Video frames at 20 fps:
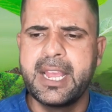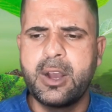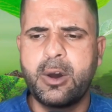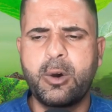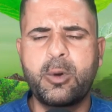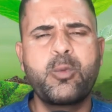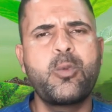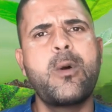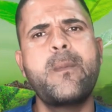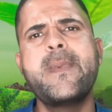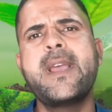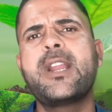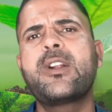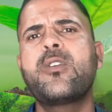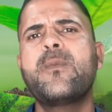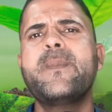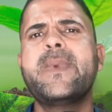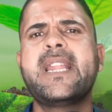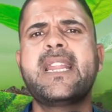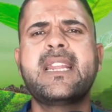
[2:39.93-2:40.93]
और वो मेरे को
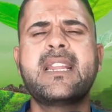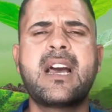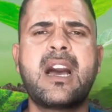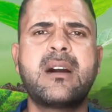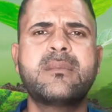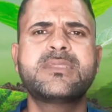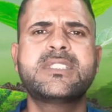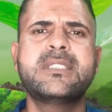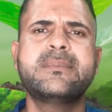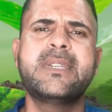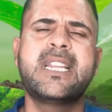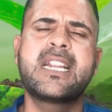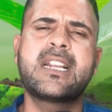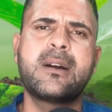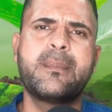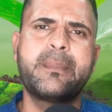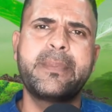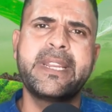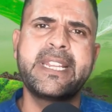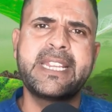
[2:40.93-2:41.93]
मेरे नाम से मेरे
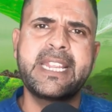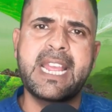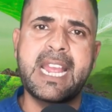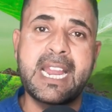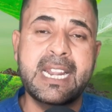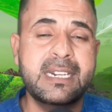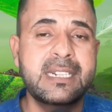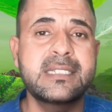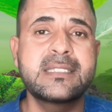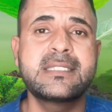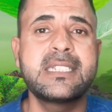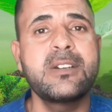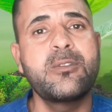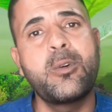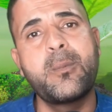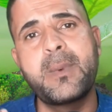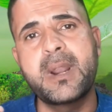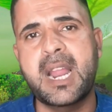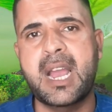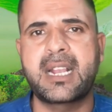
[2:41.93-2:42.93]
कंपनी के एड्रेस से वो
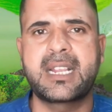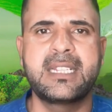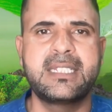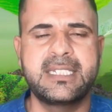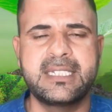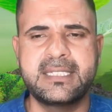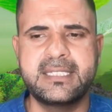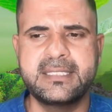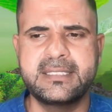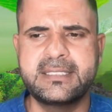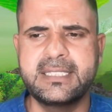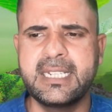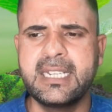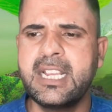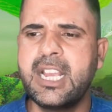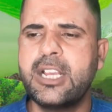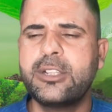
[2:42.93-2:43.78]
बना के दे दीजिए